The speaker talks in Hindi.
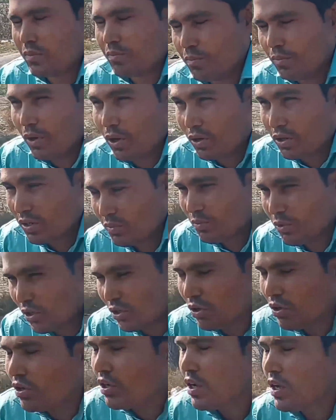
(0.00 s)
ब्लॉगिंग
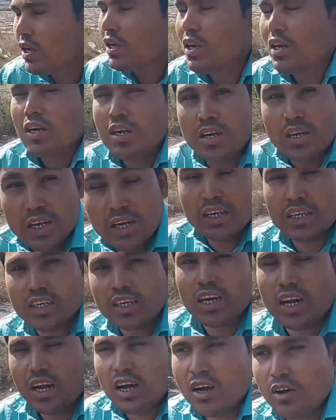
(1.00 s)
वीडियो लेके
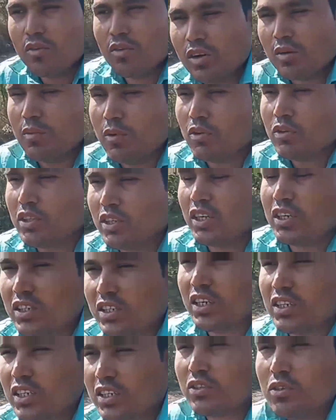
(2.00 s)
आऊँगा बहुत ही
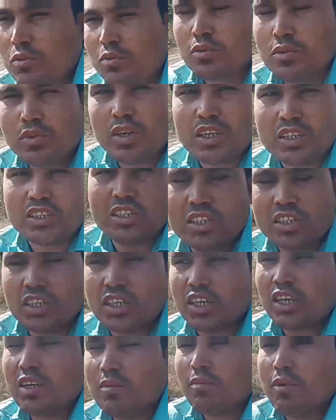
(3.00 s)
अच्छा सा सूरत
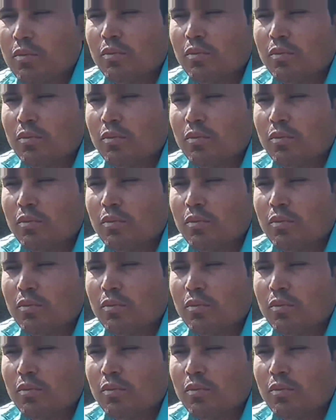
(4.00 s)
सिटी है